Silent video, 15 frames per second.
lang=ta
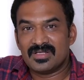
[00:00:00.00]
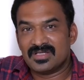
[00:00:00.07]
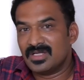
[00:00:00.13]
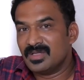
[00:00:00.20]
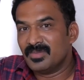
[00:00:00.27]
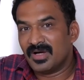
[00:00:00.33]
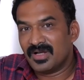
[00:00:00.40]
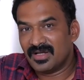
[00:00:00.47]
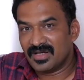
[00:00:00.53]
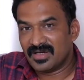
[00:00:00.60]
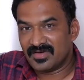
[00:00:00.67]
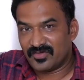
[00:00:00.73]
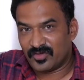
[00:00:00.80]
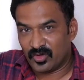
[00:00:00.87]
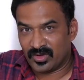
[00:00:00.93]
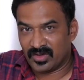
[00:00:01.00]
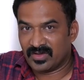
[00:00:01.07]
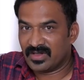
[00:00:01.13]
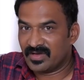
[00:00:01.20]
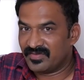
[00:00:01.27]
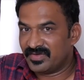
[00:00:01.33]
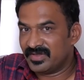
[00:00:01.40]
சினிமாவில்
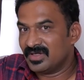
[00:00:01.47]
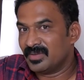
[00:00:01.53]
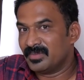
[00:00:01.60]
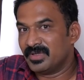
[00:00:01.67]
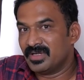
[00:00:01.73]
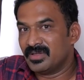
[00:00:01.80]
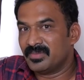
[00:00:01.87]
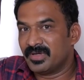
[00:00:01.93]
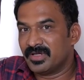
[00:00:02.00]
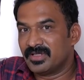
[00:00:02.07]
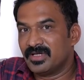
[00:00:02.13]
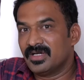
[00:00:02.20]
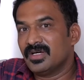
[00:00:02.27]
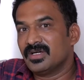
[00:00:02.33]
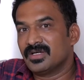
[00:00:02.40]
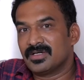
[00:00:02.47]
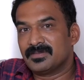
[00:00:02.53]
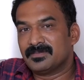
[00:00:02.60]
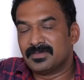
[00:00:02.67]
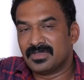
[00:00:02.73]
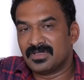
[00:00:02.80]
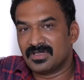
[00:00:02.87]
ஃபோட்டோகிராஃபி அப்படின்னு பார்த்தா
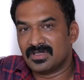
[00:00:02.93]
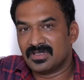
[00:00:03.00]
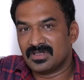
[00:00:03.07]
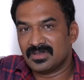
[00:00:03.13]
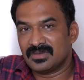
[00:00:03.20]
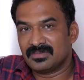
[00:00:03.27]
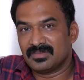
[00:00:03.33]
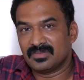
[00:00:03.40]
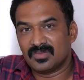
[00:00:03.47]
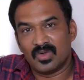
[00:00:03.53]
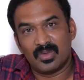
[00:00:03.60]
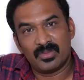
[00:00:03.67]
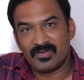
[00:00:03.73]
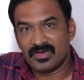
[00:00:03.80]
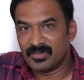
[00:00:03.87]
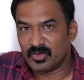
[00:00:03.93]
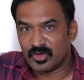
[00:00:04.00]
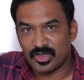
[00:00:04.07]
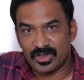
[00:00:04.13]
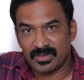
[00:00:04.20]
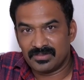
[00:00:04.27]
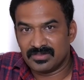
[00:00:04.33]
ரொம்பவே
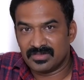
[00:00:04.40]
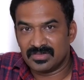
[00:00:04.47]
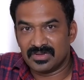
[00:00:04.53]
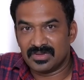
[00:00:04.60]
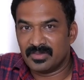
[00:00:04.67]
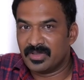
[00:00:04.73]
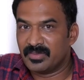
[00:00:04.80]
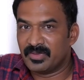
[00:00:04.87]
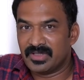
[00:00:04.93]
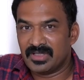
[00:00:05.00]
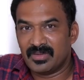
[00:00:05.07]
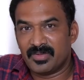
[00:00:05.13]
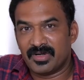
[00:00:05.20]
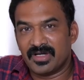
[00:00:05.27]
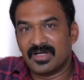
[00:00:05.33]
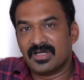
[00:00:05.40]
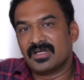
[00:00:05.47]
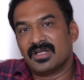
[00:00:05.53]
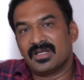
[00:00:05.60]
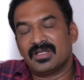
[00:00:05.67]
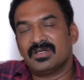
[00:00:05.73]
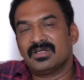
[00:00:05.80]
முக்கியம் இந்த மாதிரி பெரிய
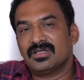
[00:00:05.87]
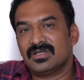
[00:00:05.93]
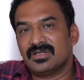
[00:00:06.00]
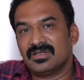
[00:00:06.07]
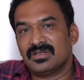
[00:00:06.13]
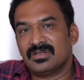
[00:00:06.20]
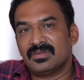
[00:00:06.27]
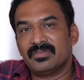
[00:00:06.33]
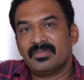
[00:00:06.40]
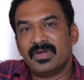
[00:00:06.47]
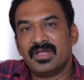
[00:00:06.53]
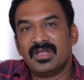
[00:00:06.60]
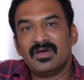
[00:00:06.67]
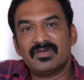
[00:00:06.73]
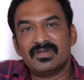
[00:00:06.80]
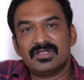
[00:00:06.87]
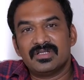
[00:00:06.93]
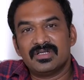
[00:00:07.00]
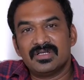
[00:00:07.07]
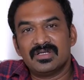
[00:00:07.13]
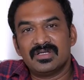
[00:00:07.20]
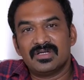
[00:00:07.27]
படங்களுக்கெல்லாம் மெயினாக
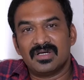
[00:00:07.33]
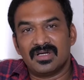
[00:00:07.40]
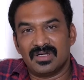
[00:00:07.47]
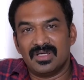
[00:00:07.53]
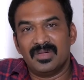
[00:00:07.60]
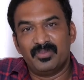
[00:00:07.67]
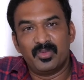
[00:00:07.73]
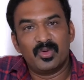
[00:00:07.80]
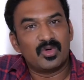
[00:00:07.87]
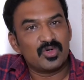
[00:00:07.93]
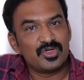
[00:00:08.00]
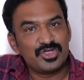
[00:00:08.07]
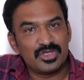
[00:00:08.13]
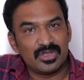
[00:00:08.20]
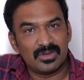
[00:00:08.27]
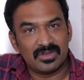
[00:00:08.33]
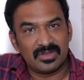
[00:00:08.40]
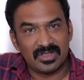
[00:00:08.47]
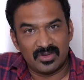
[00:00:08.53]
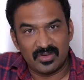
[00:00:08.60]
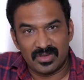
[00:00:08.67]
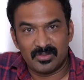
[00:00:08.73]
வந்து இப்போது கொஞ்சம்
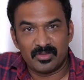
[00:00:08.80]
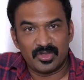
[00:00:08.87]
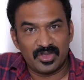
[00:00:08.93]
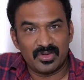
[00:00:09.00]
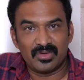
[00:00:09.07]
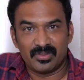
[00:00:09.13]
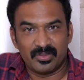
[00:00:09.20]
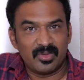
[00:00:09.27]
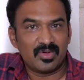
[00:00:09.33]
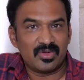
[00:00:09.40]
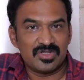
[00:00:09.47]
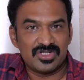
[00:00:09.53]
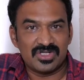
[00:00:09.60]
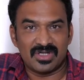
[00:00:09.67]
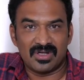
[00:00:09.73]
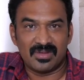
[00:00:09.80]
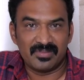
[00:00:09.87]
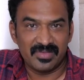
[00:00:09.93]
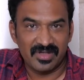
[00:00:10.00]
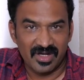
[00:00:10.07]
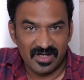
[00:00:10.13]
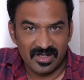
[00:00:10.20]
இதோட முக்கியம் இப்போது கொஞ்சம்
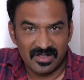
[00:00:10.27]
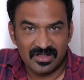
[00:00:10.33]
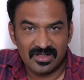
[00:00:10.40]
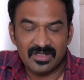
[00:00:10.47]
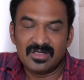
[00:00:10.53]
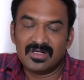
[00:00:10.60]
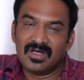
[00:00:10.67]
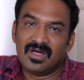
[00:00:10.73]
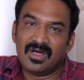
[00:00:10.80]
கம்மியாக இருக்குது